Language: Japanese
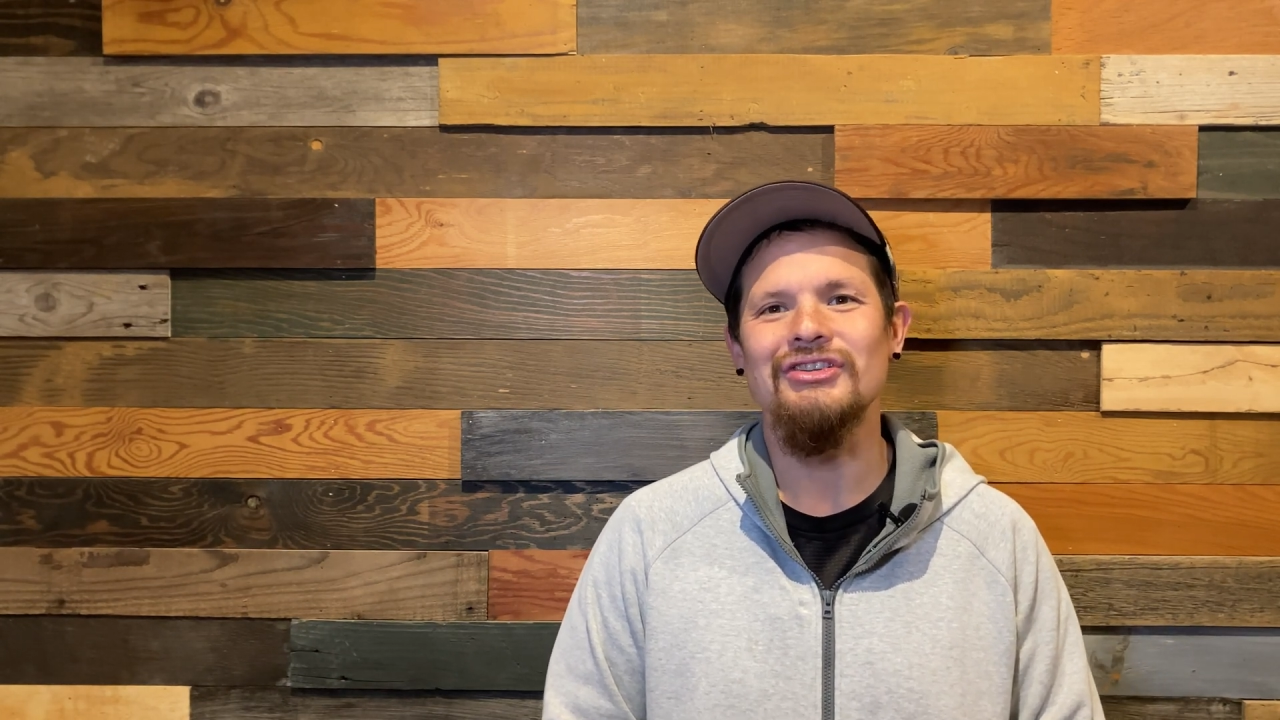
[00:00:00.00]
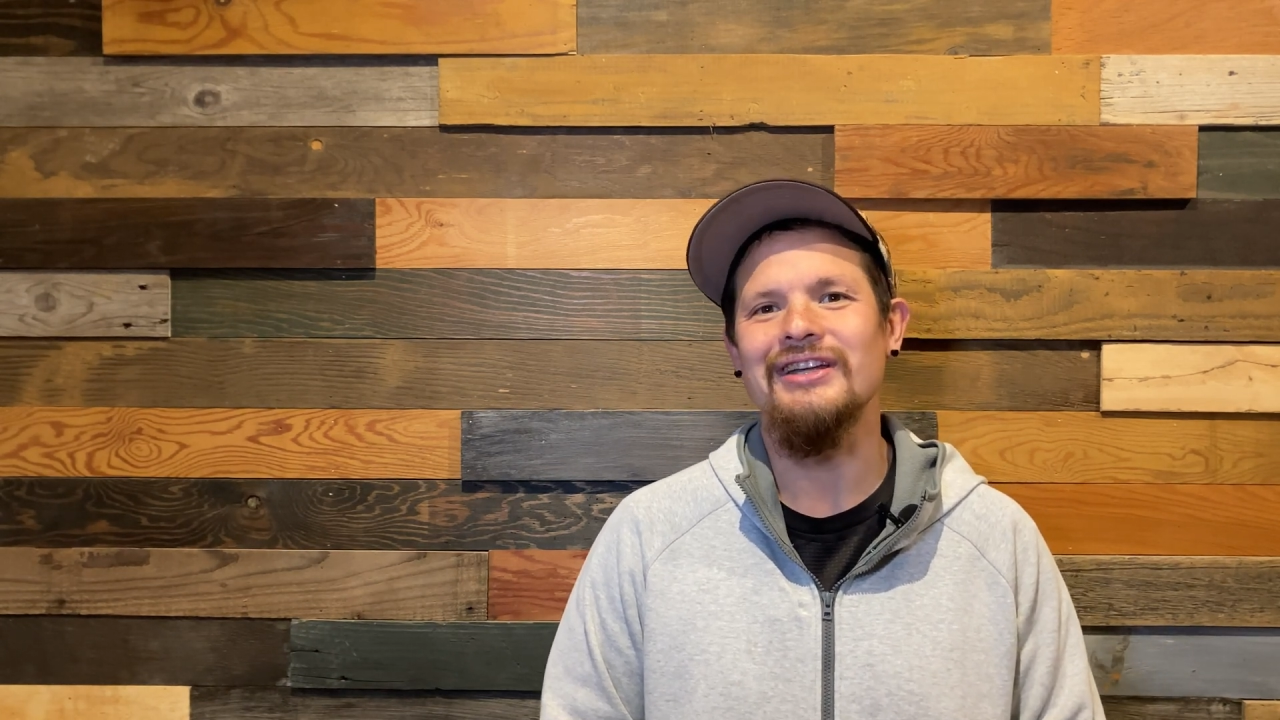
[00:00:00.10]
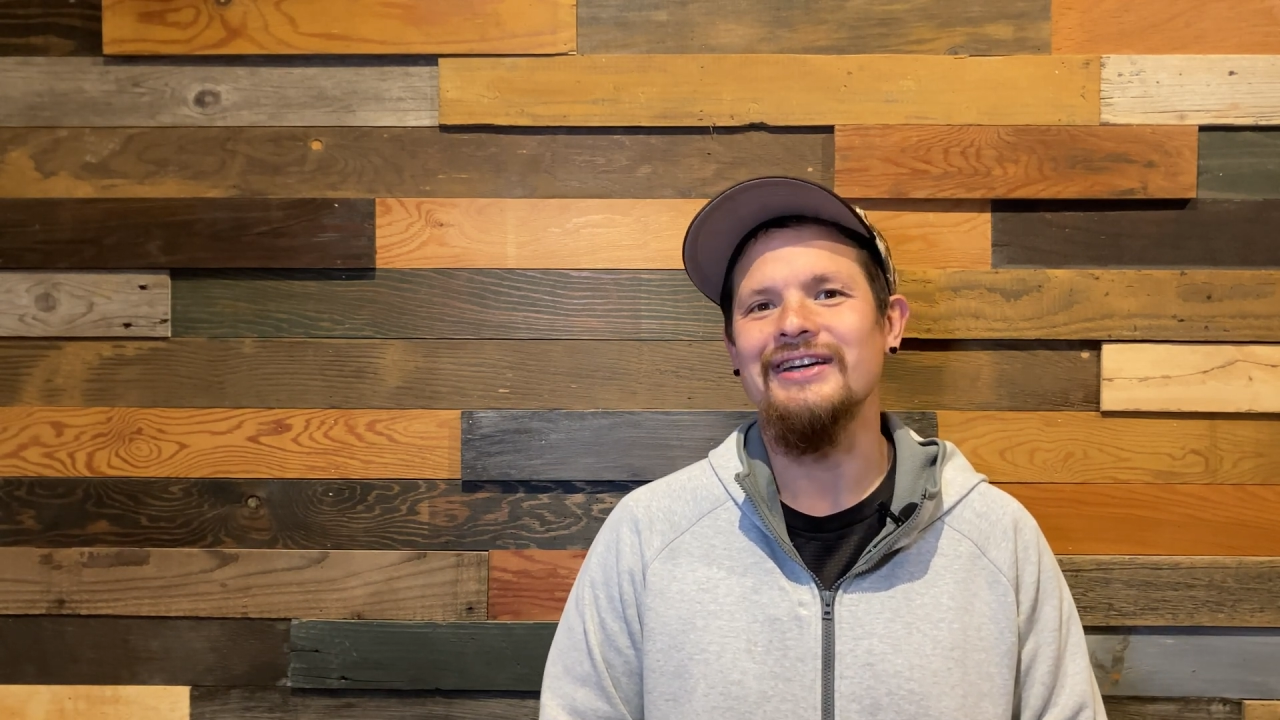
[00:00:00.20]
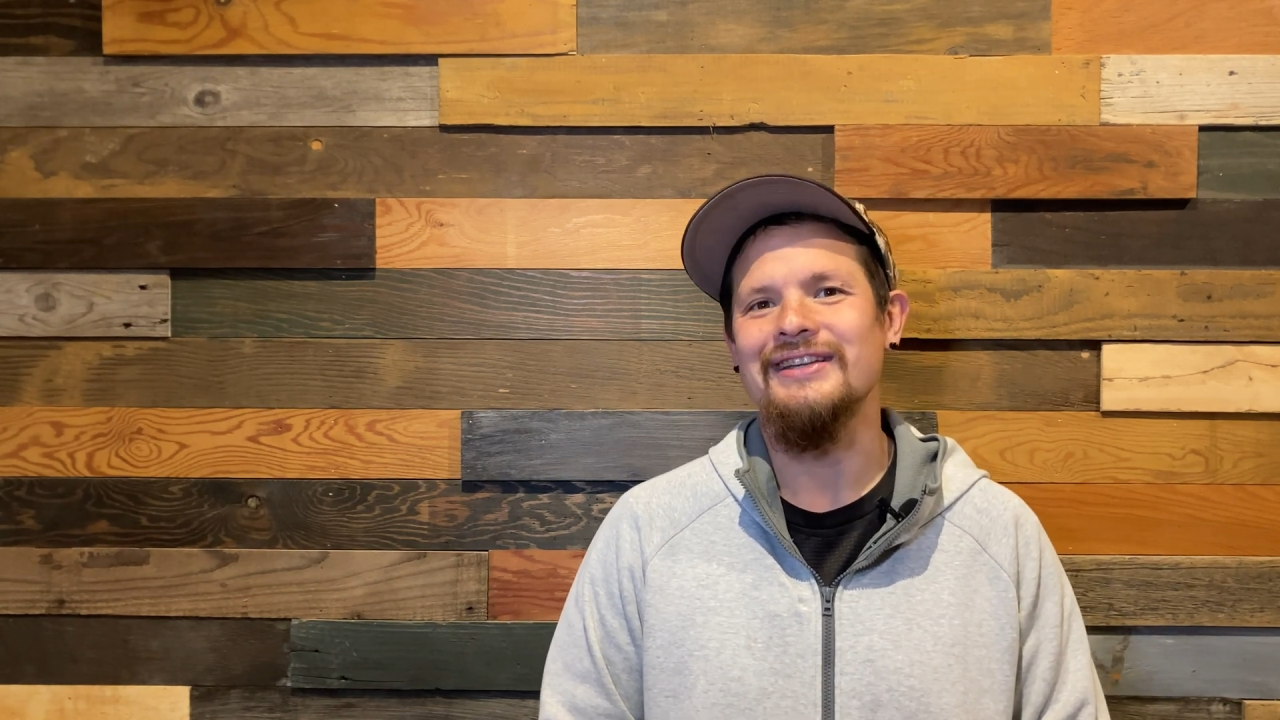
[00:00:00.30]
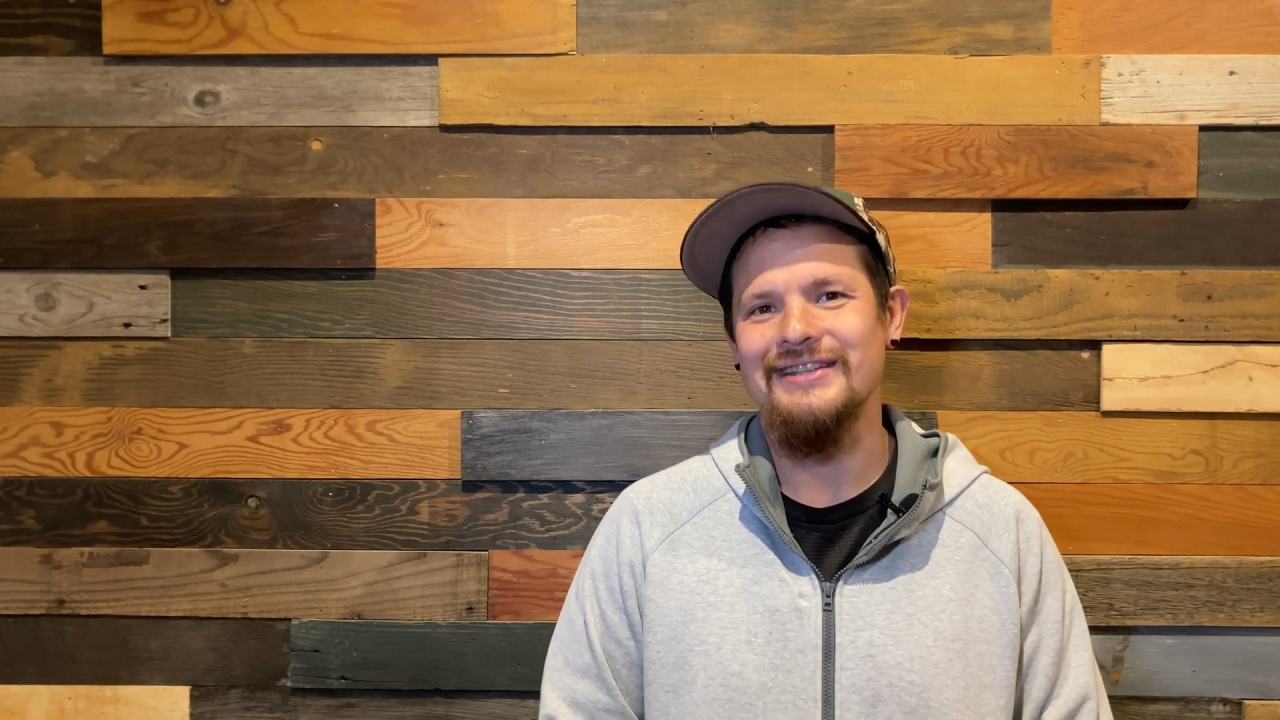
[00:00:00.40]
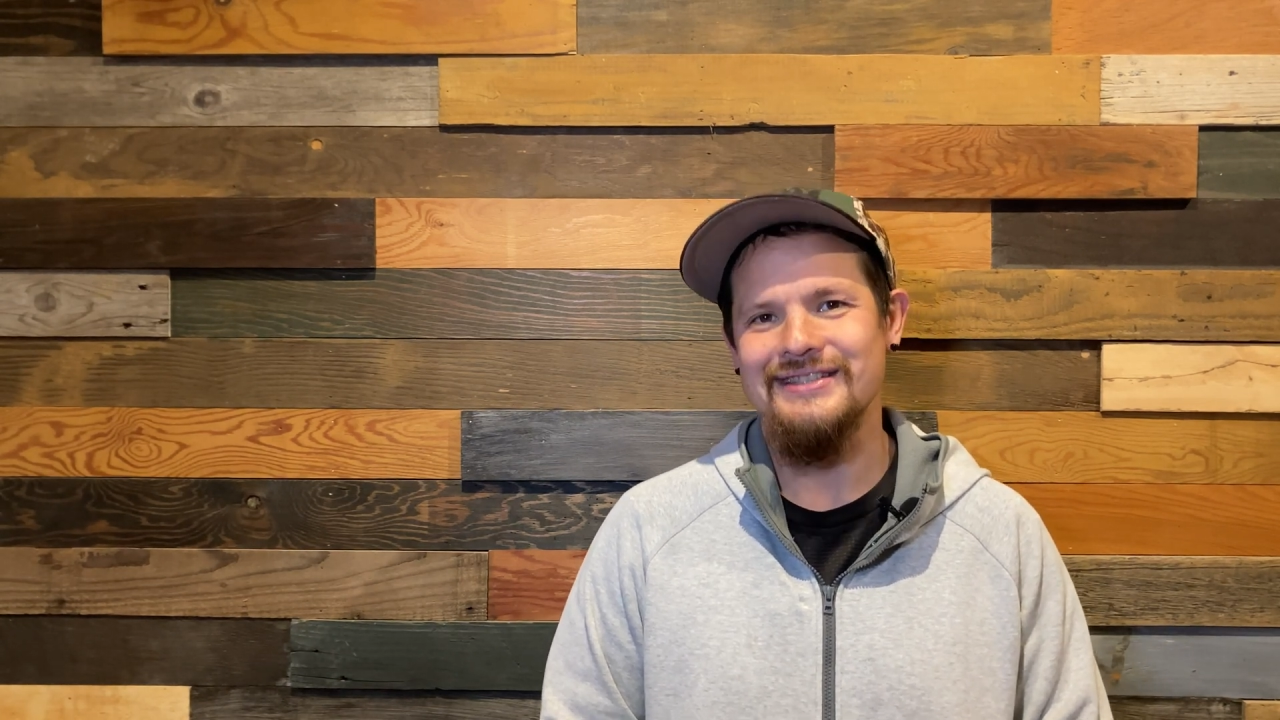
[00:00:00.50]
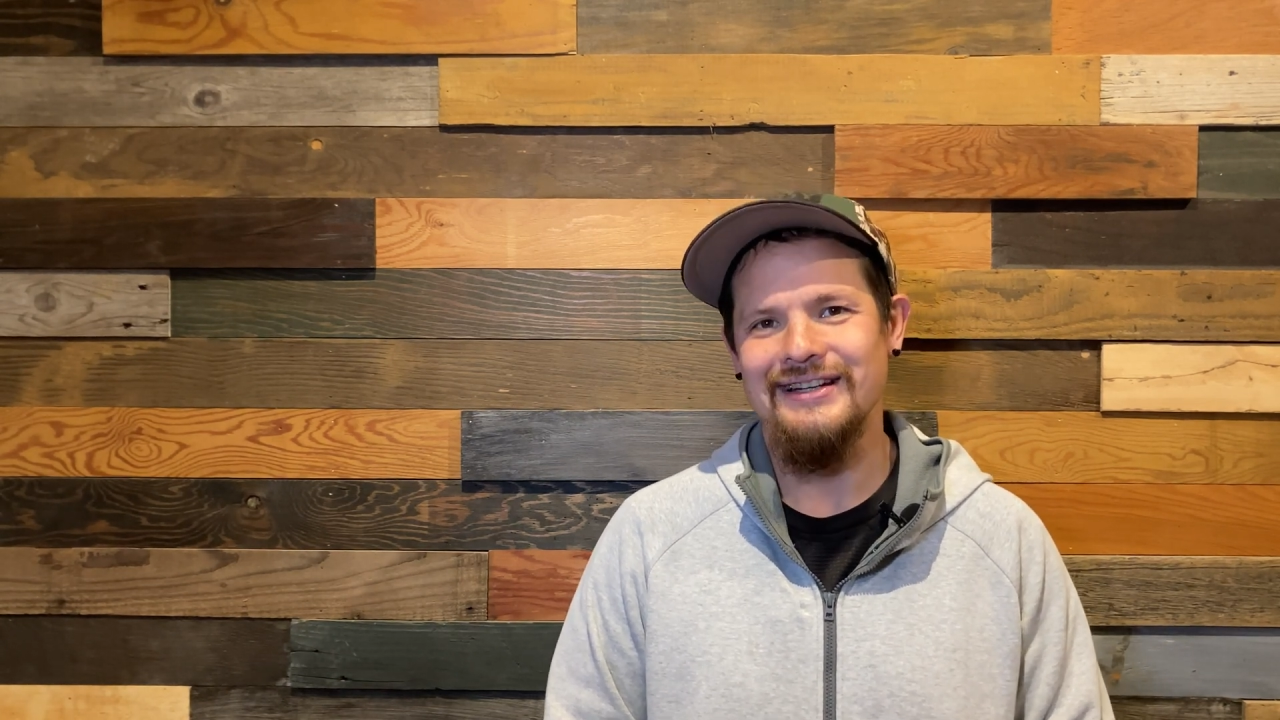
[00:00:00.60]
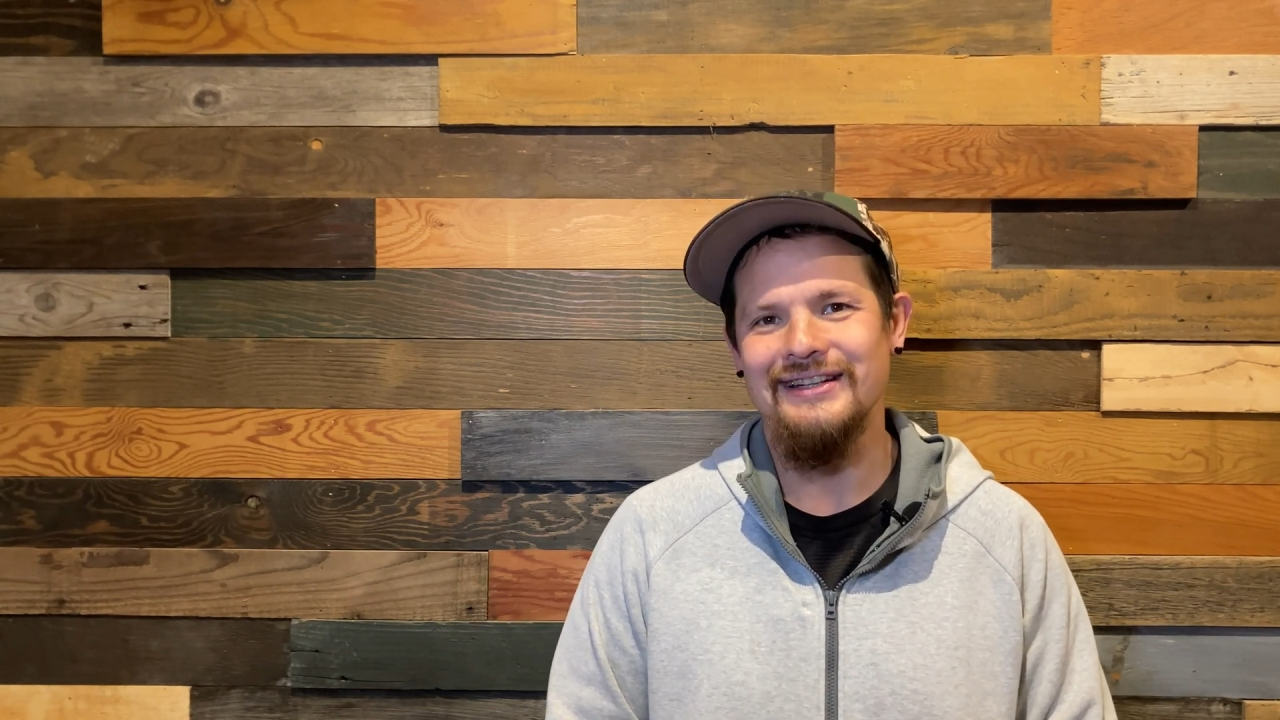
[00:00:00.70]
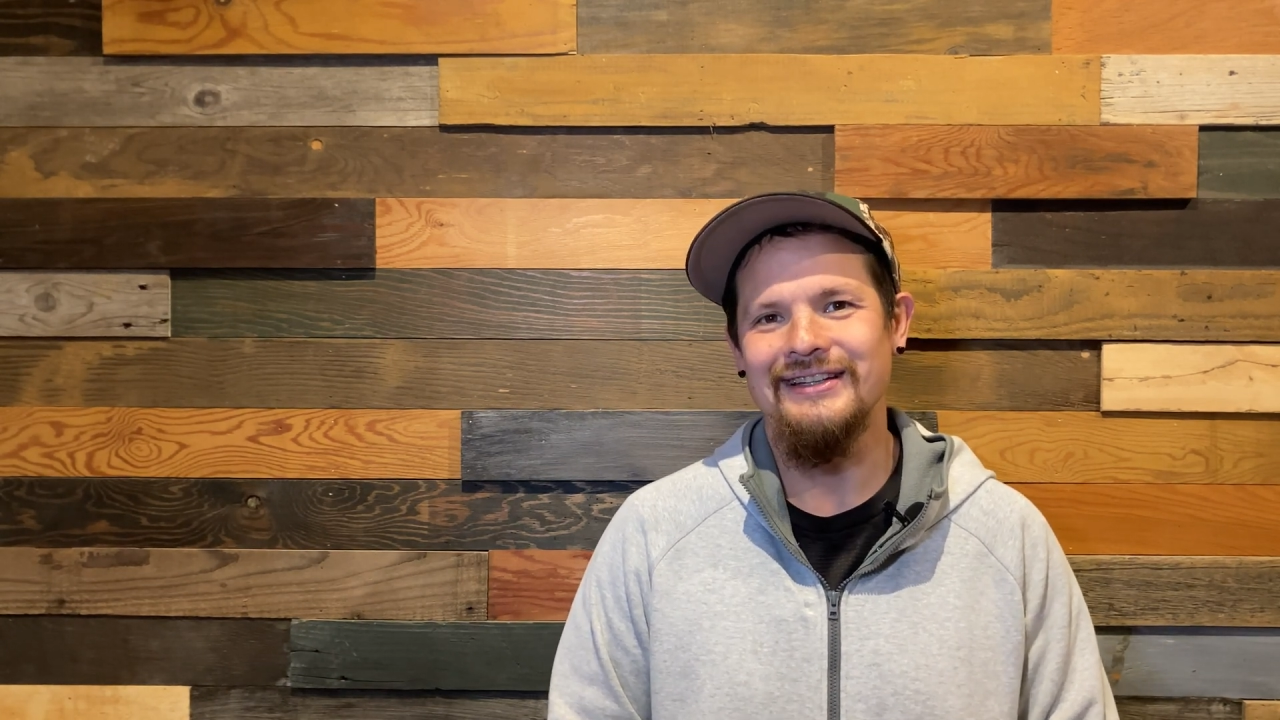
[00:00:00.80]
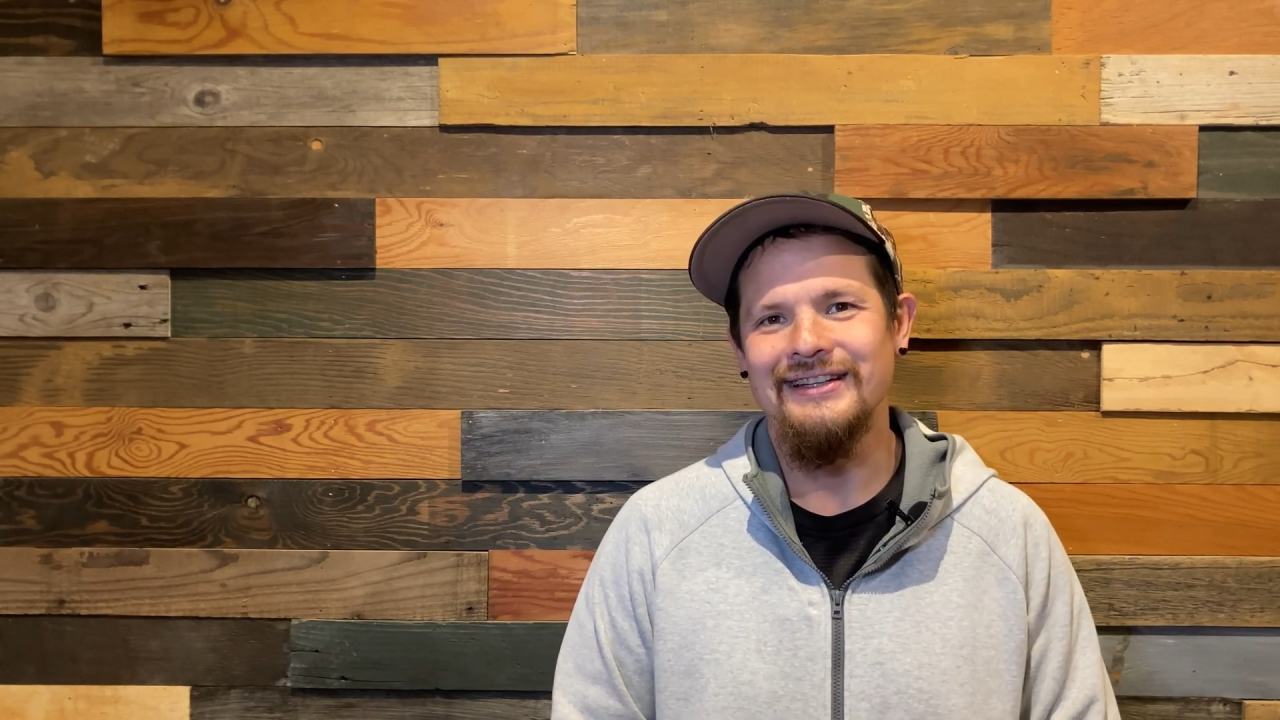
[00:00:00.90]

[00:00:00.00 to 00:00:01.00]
を体験したい。